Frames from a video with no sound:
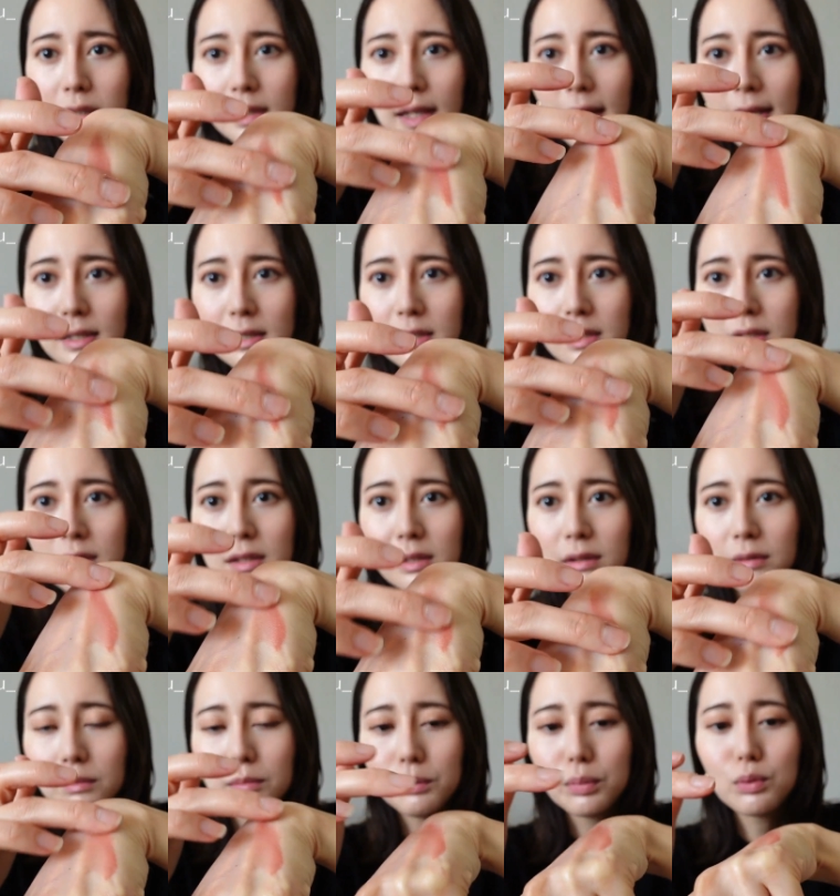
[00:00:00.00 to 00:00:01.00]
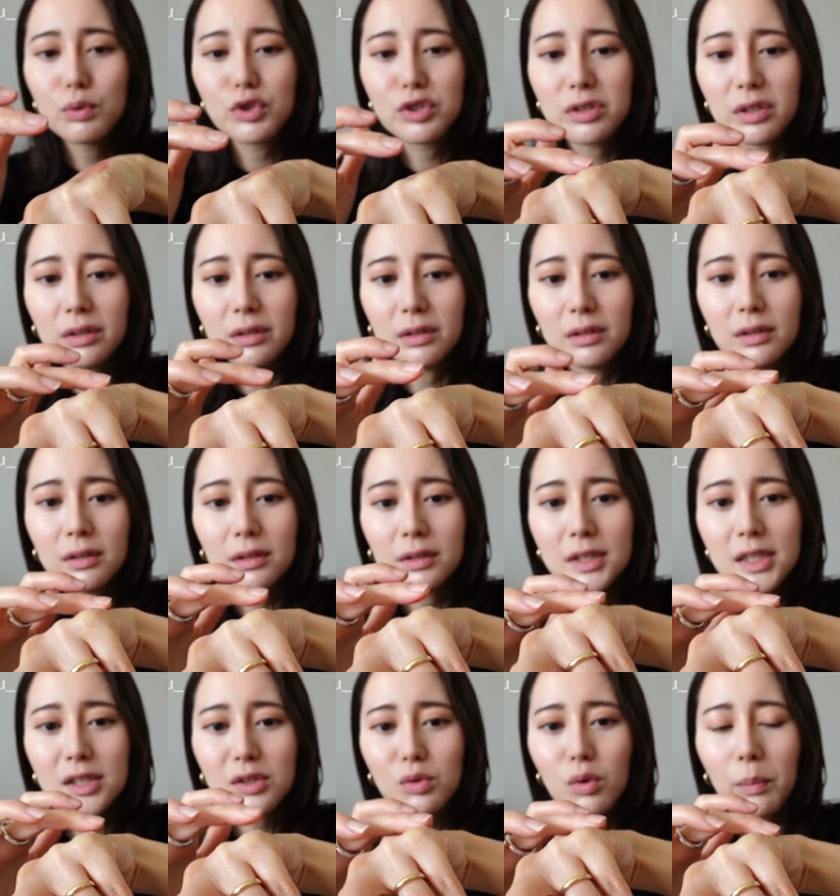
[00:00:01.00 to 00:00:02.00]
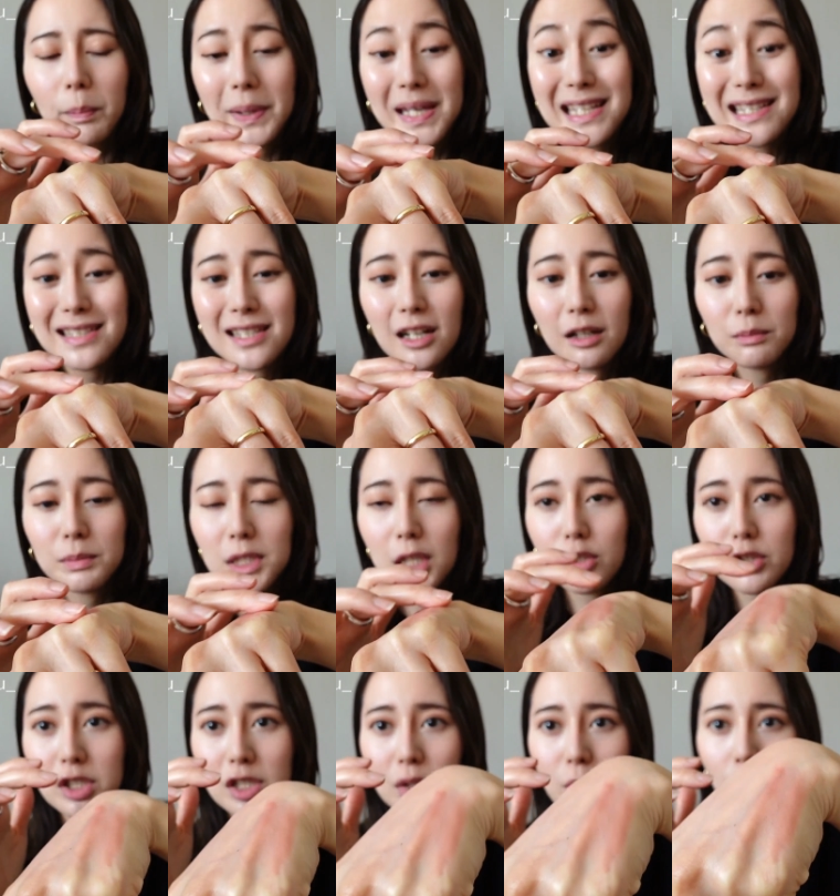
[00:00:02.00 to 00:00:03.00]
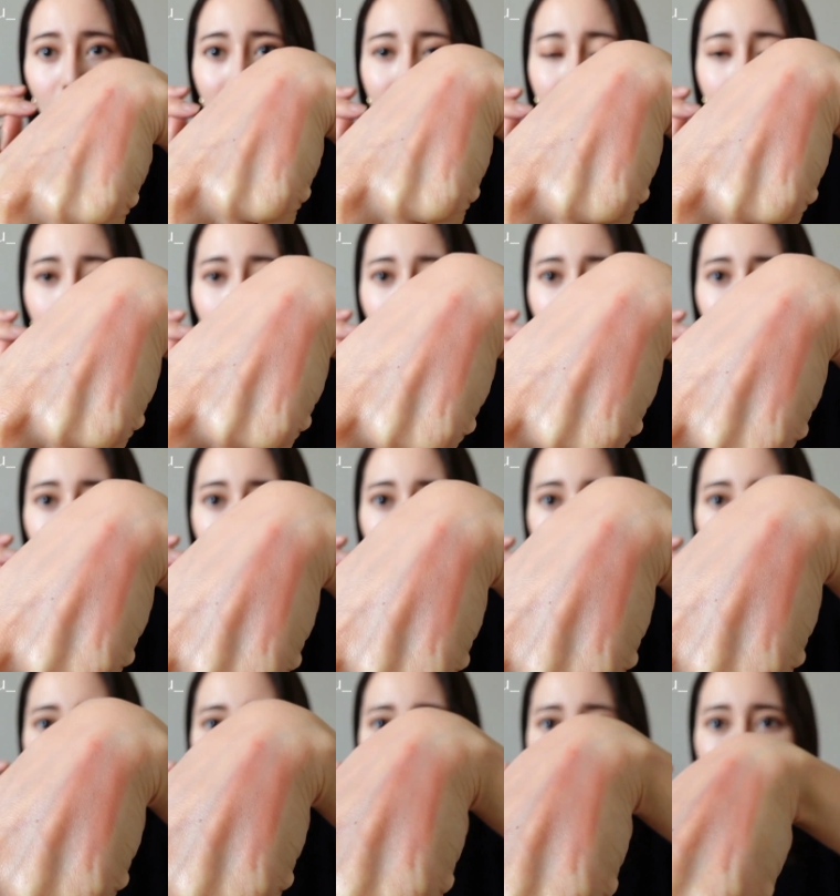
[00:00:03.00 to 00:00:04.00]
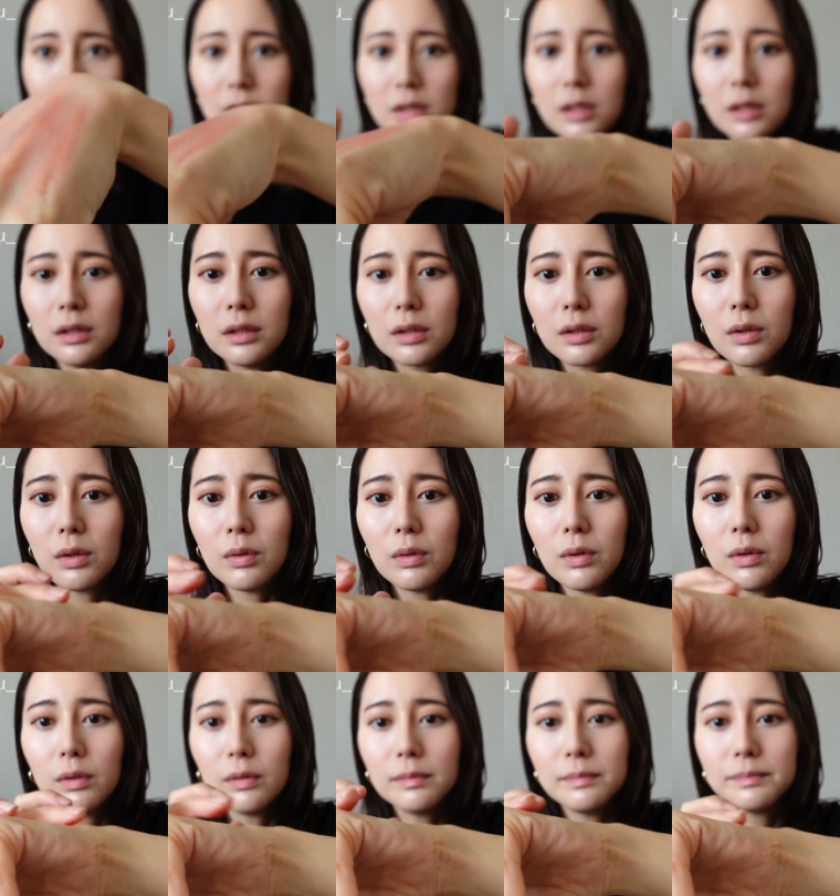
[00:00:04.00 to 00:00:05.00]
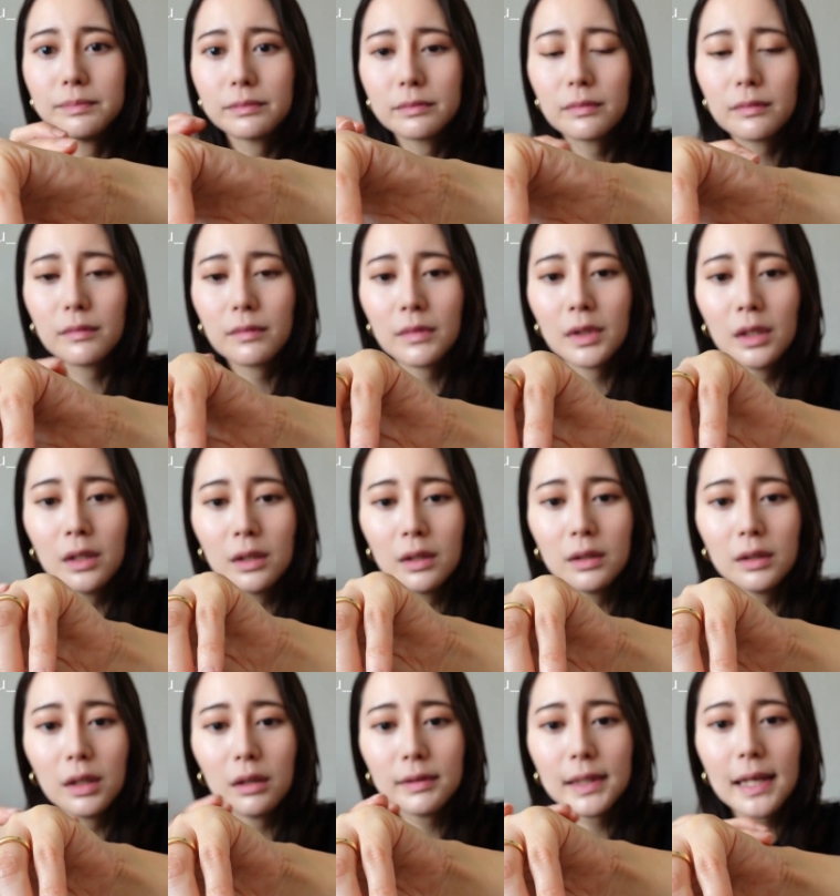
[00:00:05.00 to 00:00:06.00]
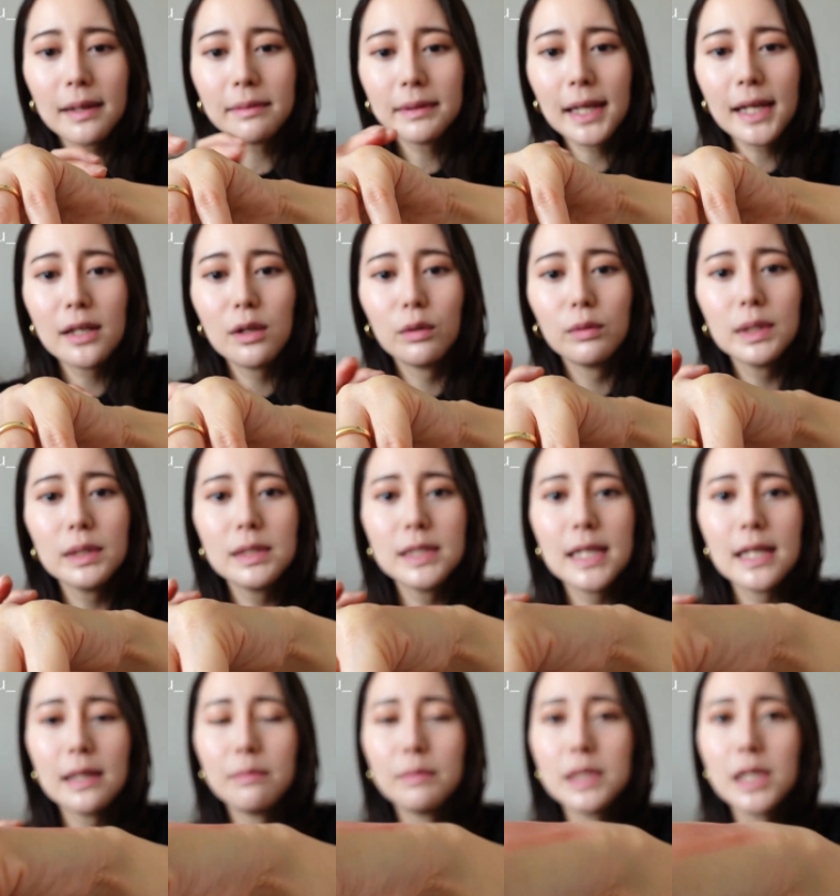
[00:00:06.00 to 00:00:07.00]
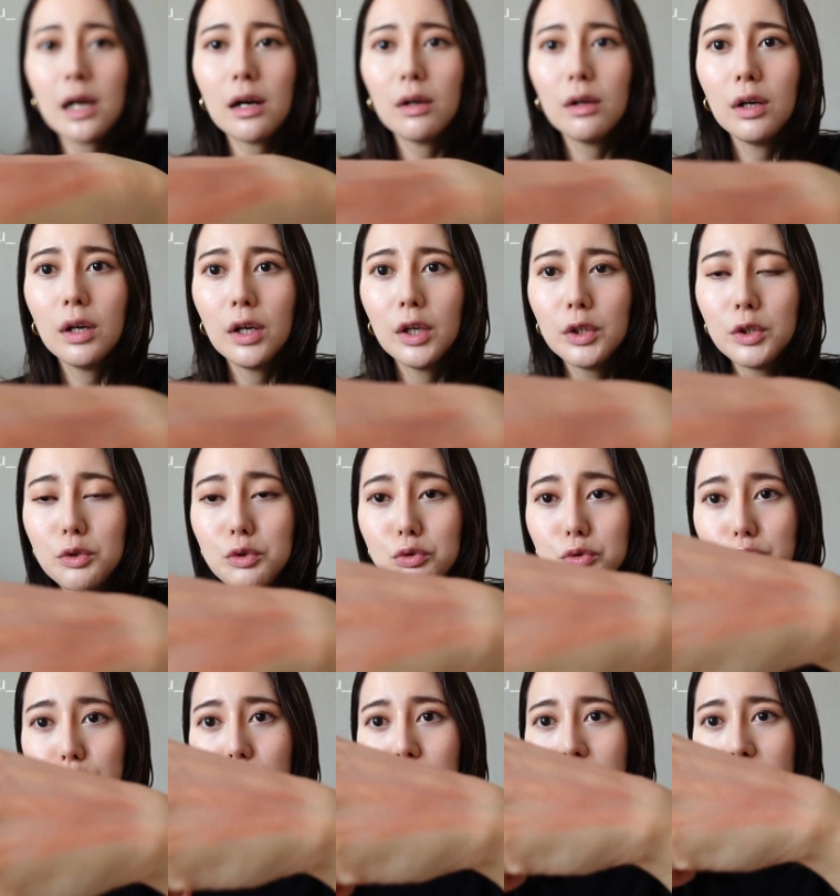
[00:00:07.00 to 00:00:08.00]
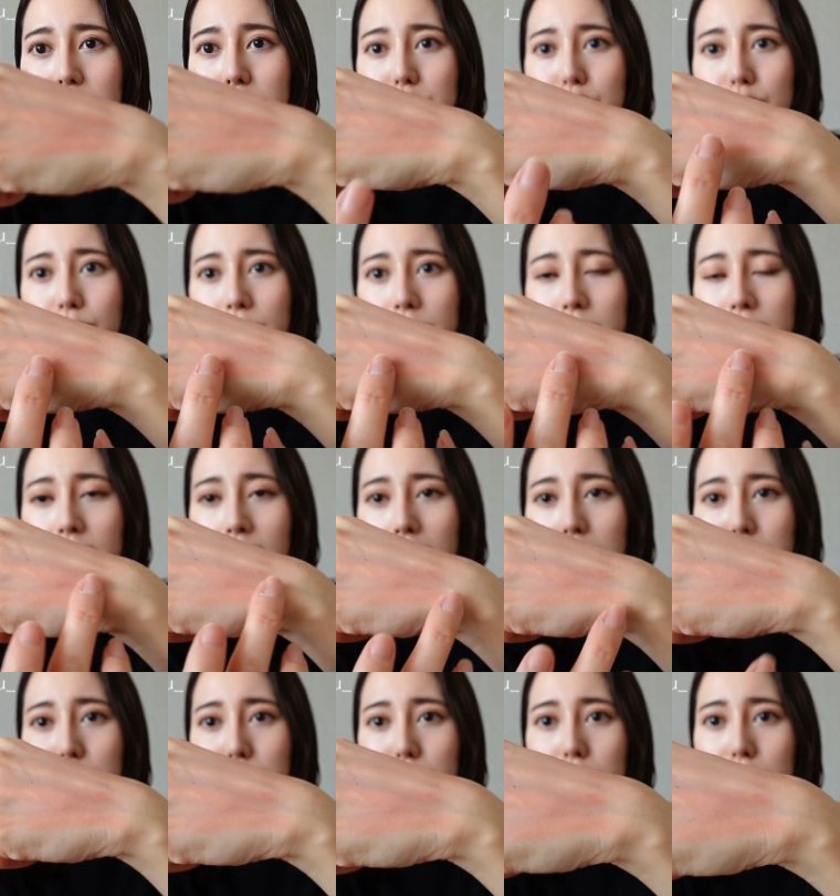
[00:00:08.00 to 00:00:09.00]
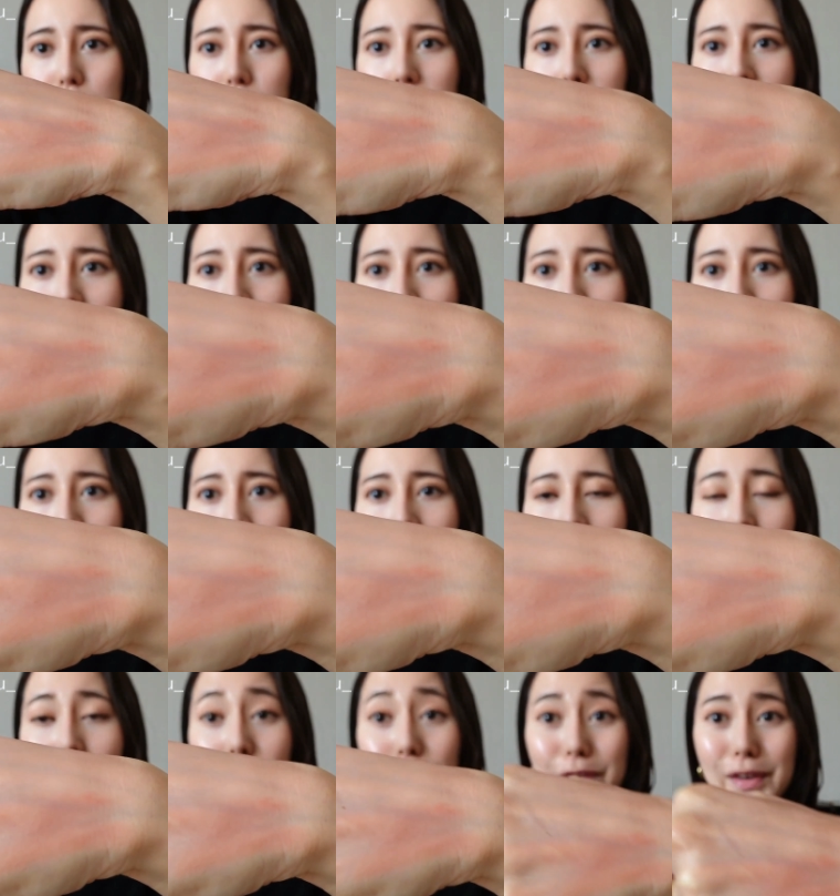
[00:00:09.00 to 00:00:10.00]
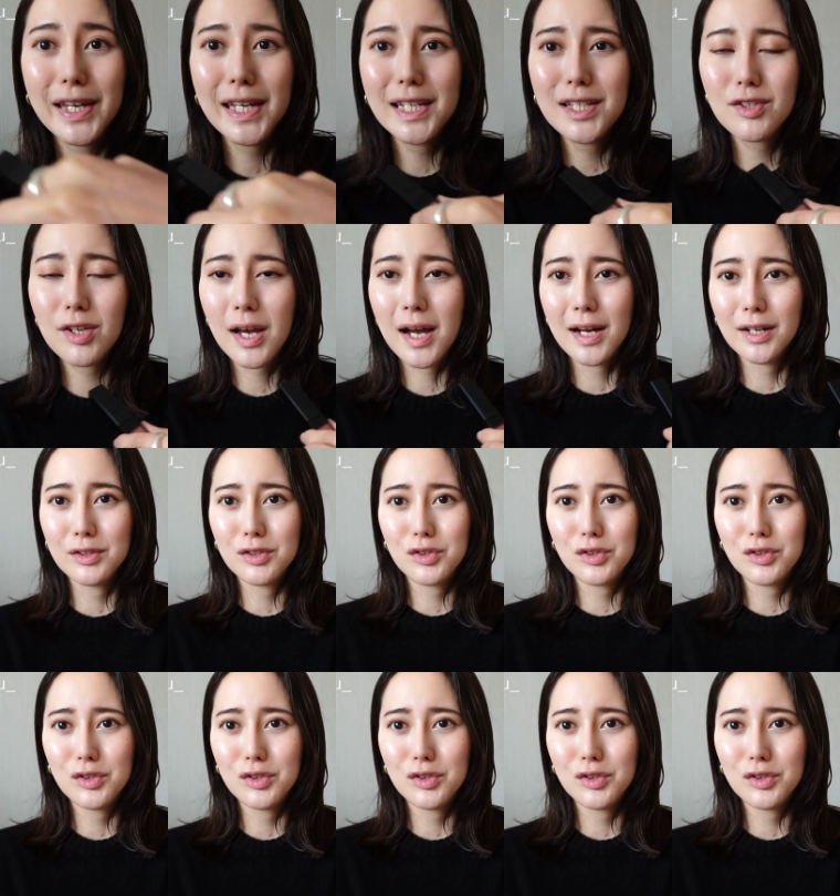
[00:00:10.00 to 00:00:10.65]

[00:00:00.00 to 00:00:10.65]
它是不深的，其实我平常比较喜欢深的口红，然后它带有一点比较橘粉橘粉的感觉，所以非常